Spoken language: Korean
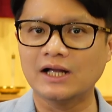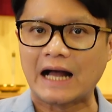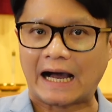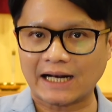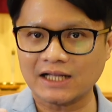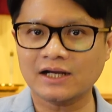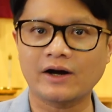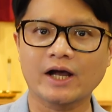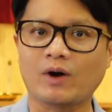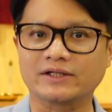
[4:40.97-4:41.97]

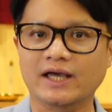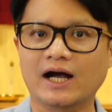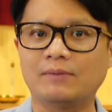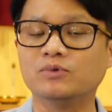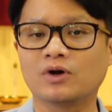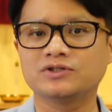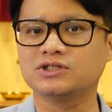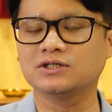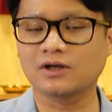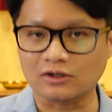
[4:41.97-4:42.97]
하나님과의 관계가
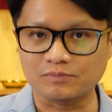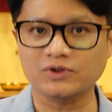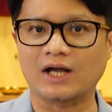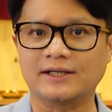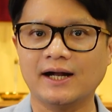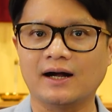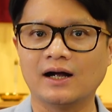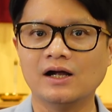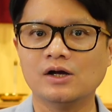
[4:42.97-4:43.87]
무너지는 것뿐 아니라